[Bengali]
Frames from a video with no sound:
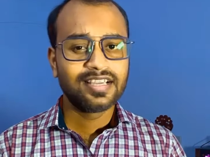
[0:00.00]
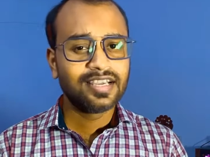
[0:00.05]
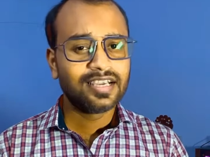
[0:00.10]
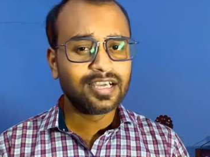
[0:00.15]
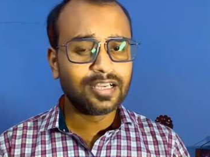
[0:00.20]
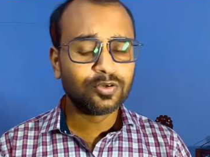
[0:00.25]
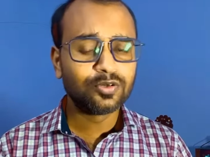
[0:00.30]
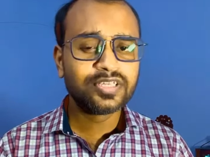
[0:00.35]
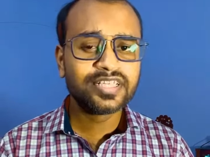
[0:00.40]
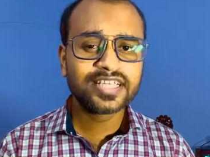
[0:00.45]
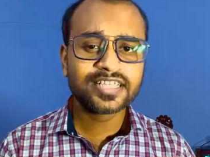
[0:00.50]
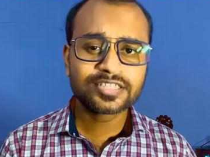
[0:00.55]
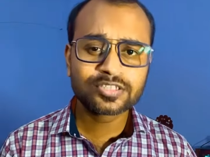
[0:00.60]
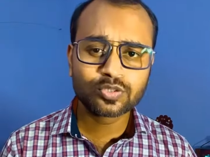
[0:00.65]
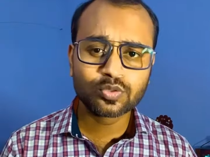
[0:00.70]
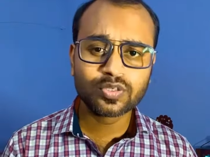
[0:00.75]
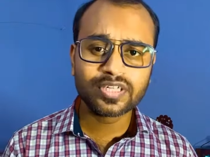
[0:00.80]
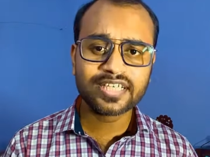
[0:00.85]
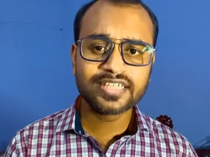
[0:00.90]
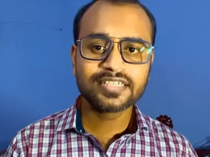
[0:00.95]
হ্যালো ডিয়ার
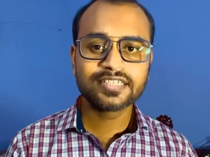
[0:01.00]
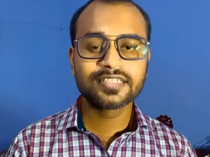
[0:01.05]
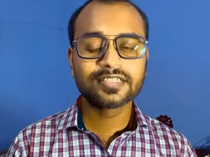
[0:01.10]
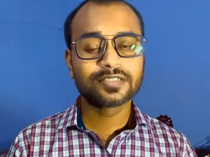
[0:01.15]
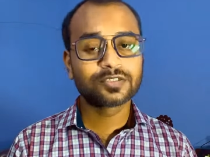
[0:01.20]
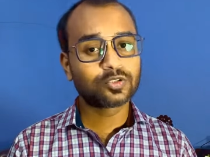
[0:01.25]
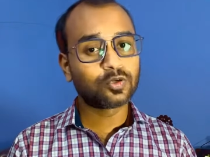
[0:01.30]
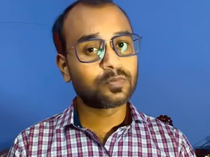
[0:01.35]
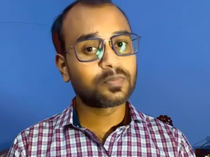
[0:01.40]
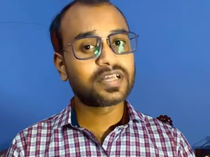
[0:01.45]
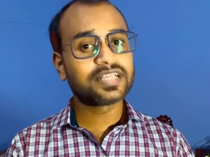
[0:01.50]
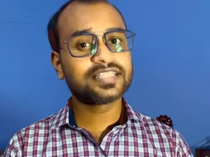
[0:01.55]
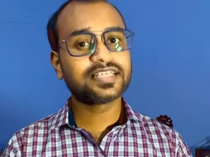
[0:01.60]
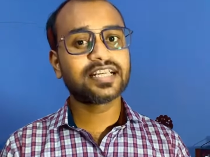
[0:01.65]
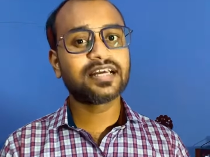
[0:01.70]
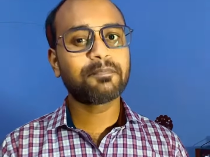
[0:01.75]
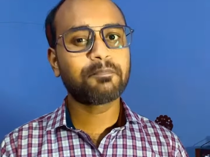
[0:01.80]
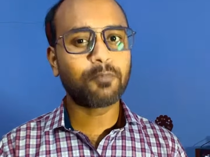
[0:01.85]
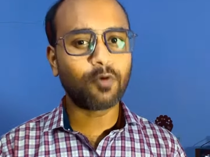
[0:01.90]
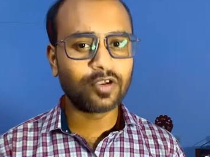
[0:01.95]
স্টুডেন্টস তোমরা
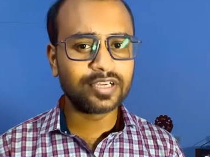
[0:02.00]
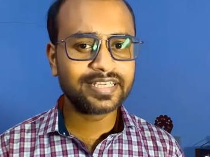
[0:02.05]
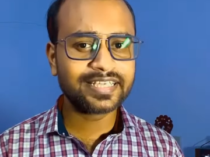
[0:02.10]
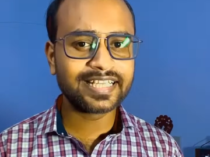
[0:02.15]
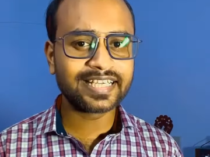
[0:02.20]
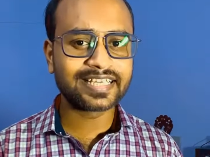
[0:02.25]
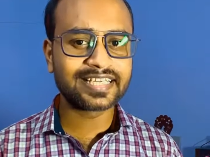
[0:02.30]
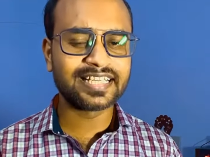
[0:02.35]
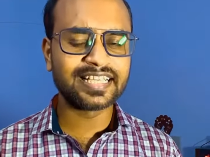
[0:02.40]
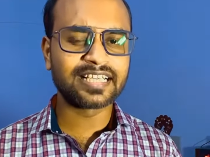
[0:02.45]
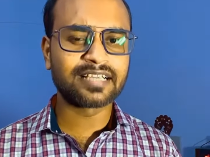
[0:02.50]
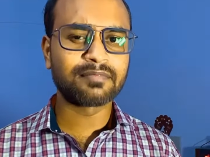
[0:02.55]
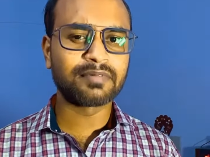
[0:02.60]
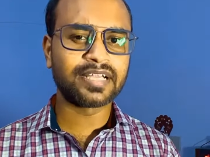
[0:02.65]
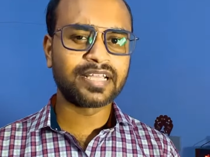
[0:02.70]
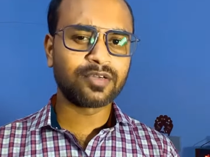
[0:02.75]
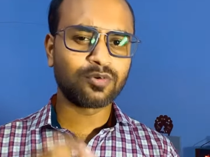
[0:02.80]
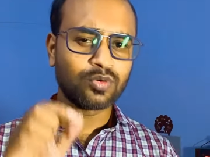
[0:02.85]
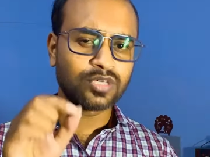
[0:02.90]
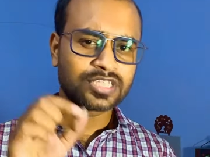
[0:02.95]
যারা পলিটেকনিক
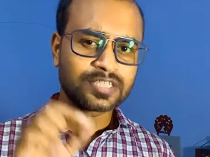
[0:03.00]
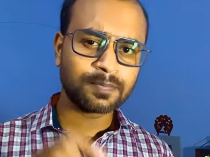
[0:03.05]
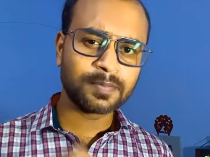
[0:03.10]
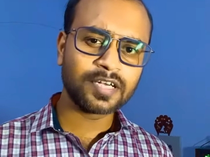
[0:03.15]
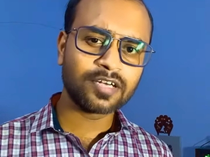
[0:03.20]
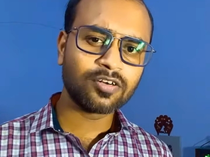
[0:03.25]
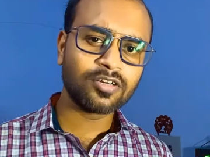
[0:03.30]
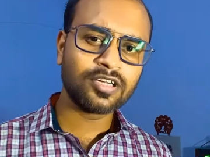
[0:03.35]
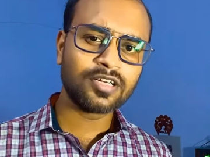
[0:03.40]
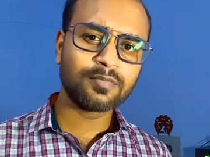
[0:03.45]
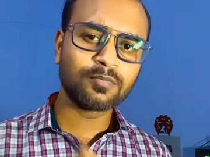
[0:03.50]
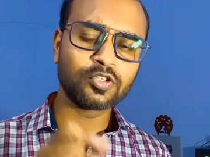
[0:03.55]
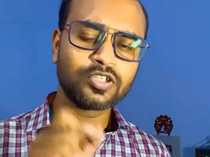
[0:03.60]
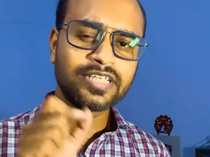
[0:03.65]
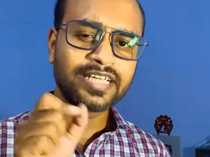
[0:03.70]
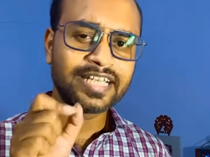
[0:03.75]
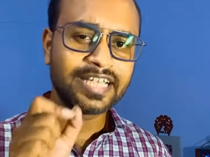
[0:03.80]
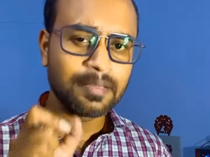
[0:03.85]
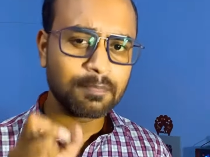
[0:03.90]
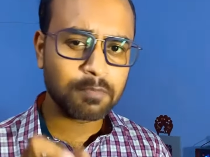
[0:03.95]
মানে ওয়েস্ট বেঙ্গলের
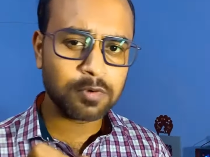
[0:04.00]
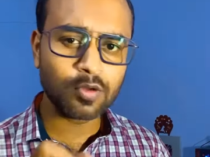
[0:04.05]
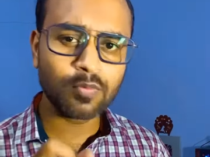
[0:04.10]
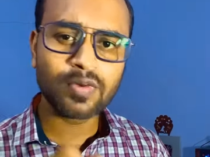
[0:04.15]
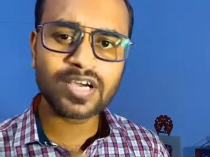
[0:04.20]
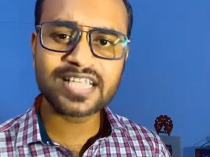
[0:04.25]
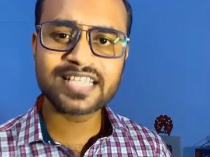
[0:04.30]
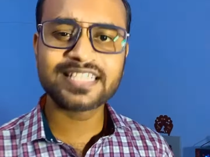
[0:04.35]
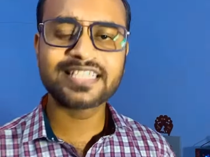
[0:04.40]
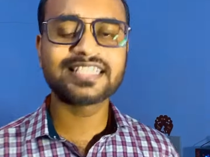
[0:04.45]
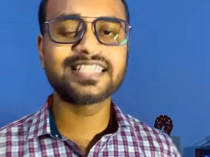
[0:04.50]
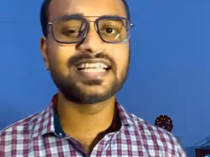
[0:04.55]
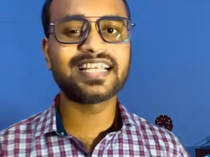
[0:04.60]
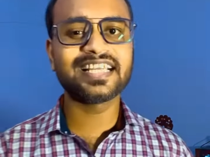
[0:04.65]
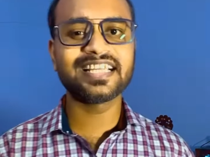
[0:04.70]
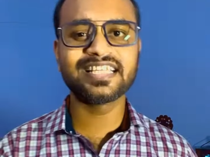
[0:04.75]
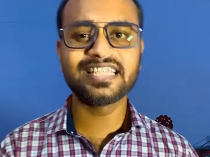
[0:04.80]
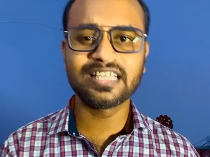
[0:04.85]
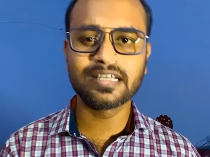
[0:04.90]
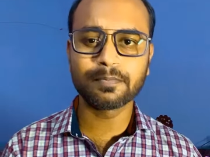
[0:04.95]
মধ্যে ডিপ্লোমা
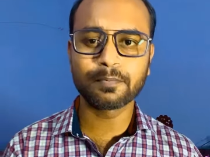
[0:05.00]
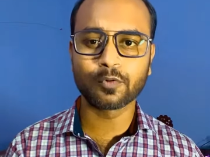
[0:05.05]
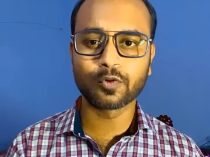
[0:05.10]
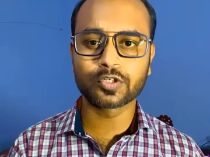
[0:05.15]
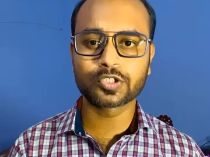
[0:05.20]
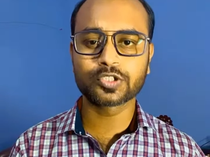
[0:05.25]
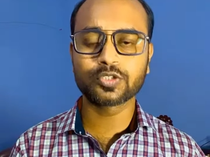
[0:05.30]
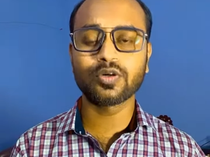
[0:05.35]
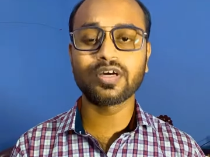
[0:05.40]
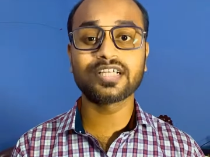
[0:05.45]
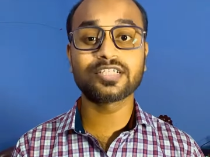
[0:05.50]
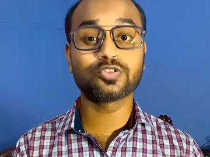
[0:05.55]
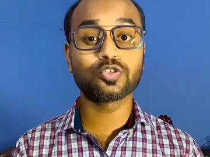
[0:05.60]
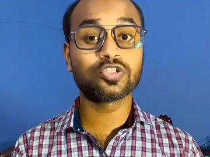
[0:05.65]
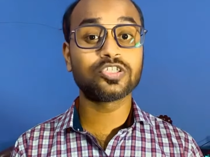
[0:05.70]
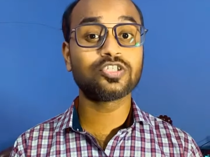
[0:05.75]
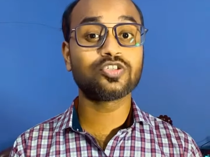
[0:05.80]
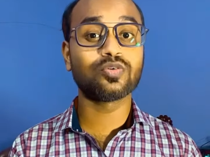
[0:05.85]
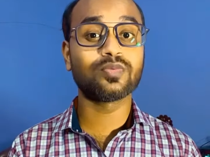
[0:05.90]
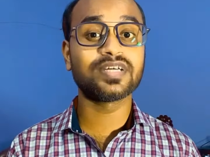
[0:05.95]
ইঞ্জিনিয়ারিং নিয়ে পড়ছো আর
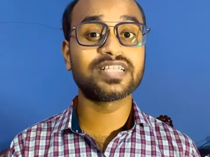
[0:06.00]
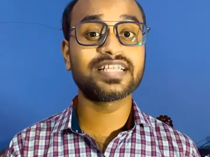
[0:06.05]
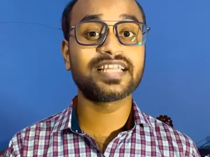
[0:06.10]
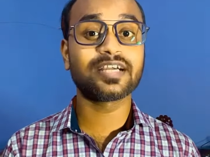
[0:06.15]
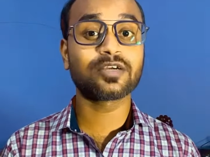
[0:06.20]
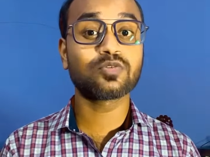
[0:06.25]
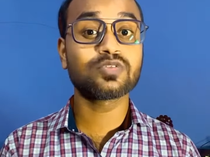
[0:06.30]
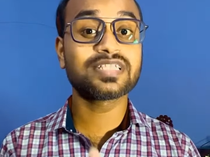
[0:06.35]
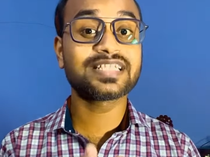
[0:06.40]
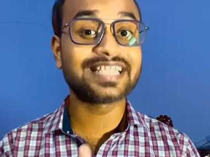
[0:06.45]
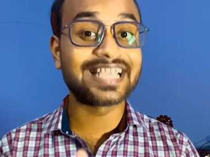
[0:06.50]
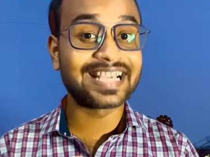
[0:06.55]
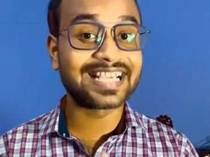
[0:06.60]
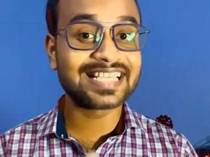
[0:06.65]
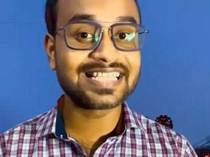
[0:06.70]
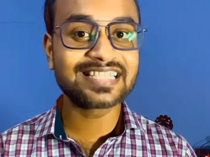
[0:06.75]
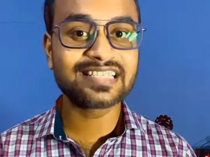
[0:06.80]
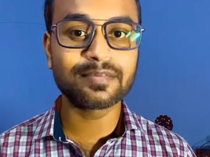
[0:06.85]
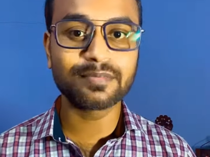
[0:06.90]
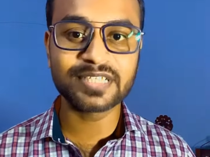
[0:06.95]
যদি তোমাদের এখন
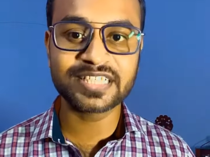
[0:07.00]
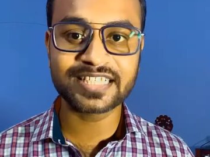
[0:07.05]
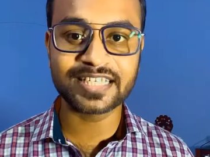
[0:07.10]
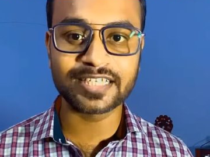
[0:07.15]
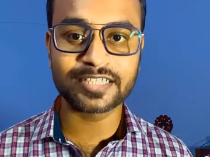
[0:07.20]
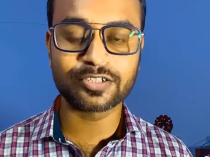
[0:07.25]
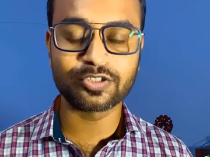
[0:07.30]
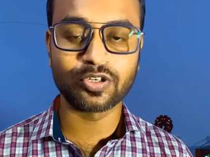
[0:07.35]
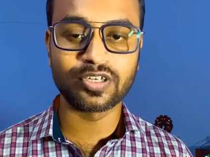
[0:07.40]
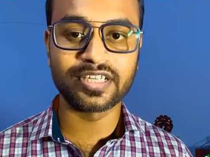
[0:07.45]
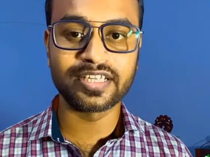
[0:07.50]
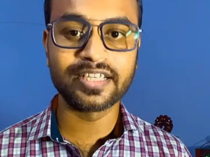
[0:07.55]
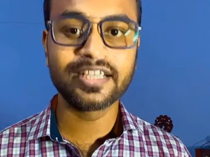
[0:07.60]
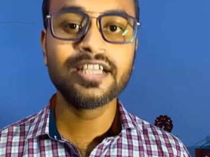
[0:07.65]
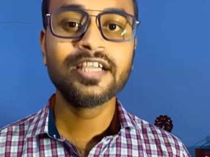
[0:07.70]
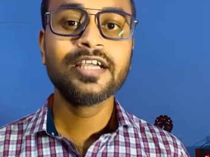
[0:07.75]
সেকেন্ড সেমিস্টার চলে